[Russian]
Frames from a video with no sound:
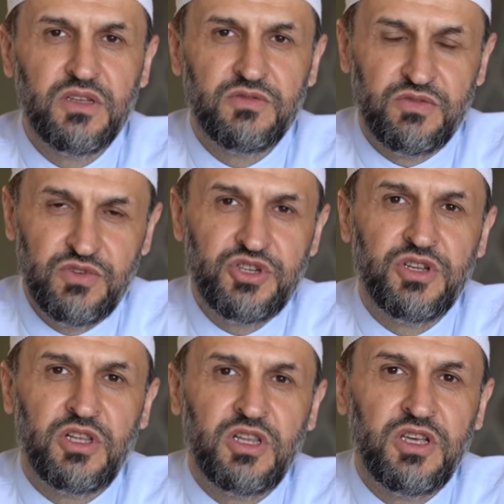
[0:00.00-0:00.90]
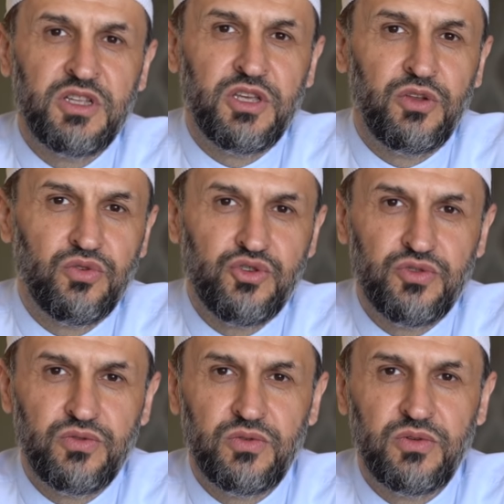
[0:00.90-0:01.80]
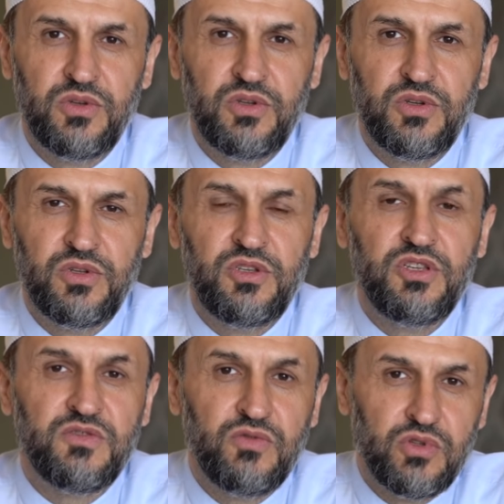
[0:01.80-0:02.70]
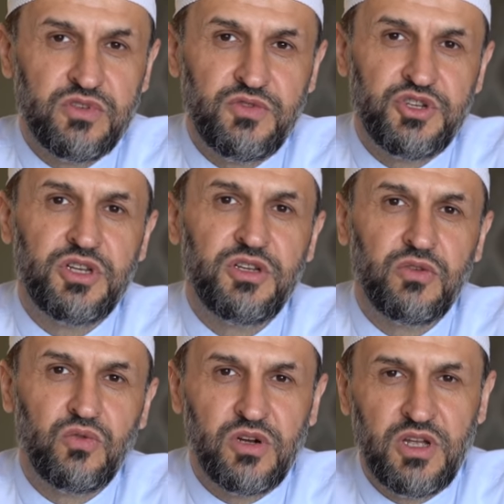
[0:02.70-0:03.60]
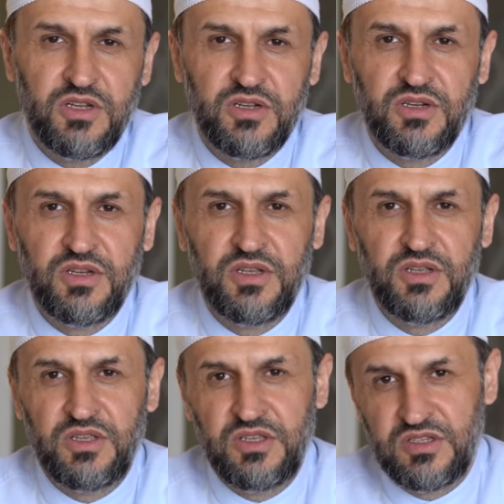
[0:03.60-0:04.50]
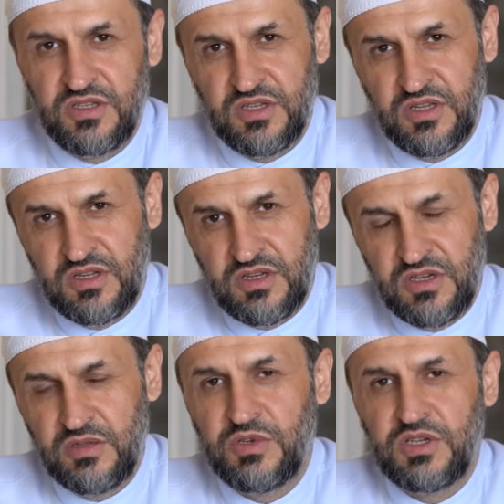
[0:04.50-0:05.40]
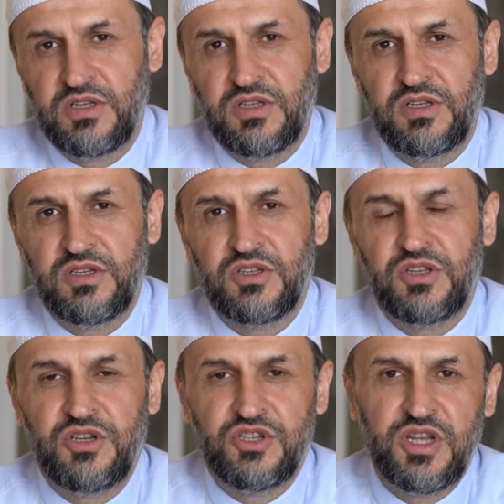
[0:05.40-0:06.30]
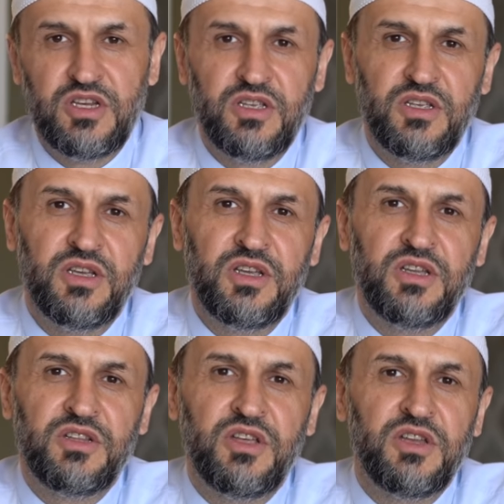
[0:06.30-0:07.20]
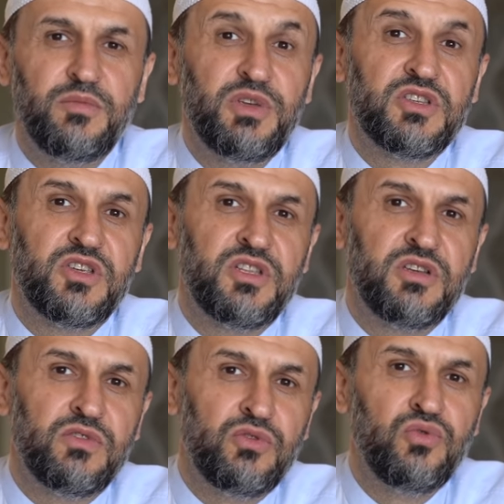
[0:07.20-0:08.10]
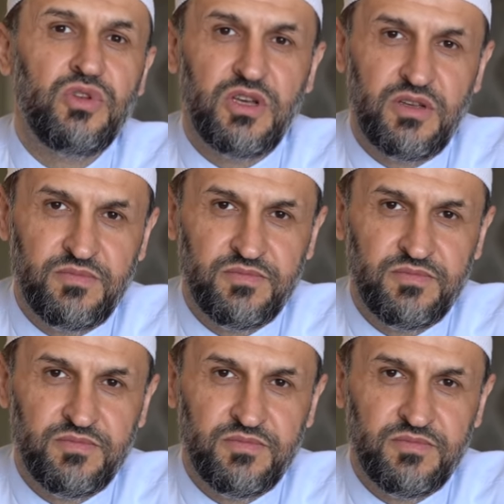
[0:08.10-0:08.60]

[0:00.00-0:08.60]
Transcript: Всевышний Аллах этой ночью низвел священный Коран из хранимых скрижалей – до небес этого дунья.